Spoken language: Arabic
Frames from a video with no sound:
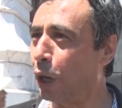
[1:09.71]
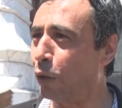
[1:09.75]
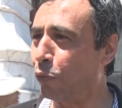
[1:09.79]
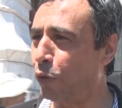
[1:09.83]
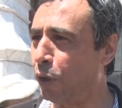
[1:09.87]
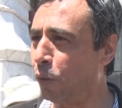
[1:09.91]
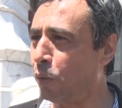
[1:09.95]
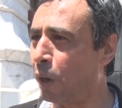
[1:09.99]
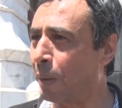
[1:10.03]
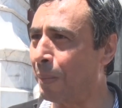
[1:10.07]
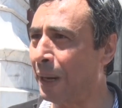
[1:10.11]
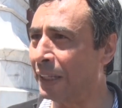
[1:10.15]

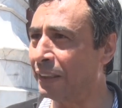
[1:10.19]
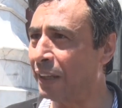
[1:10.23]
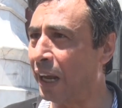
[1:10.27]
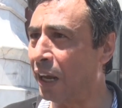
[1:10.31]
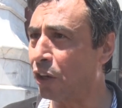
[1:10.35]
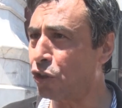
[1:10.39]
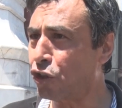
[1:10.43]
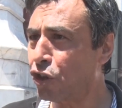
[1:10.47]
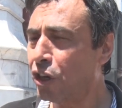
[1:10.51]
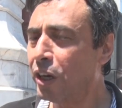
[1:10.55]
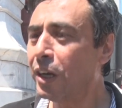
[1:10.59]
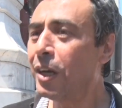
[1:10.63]

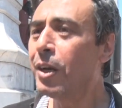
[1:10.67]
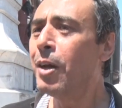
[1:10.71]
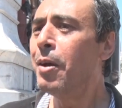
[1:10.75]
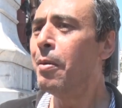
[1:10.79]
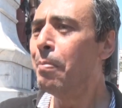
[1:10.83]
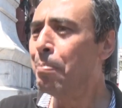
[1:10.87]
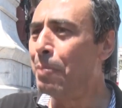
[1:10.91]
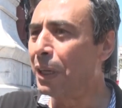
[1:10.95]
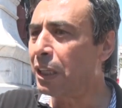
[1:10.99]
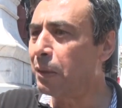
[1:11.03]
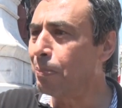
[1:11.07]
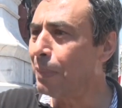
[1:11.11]
2014
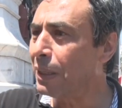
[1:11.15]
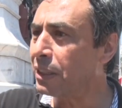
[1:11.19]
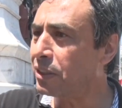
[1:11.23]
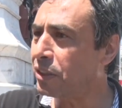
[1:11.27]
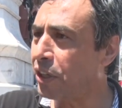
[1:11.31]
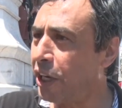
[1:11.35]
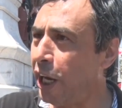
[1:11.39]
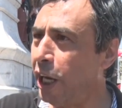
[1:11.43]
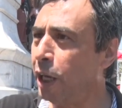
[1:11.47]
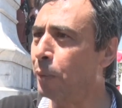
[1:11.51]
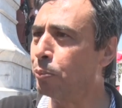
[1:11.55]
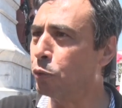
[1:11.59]

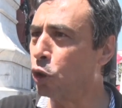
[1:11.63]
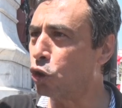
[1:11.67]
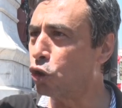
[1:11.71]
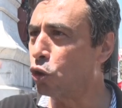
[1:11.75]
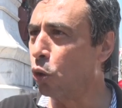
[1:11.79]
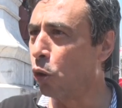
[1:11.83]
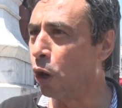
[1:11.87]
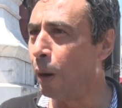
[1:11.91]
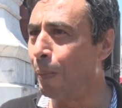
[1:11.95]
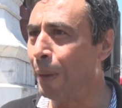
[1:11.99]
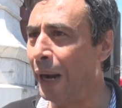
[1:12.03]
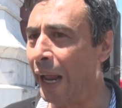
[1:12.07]
متمسكين
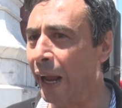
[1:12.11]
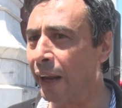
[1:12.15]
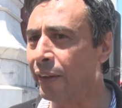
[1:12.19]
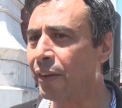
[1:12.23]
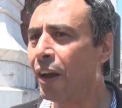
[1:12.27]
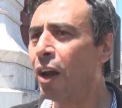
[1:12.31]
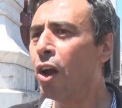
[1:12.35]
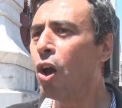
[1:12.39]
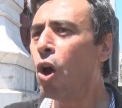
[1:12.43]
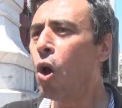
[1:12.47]
بدستور البلاد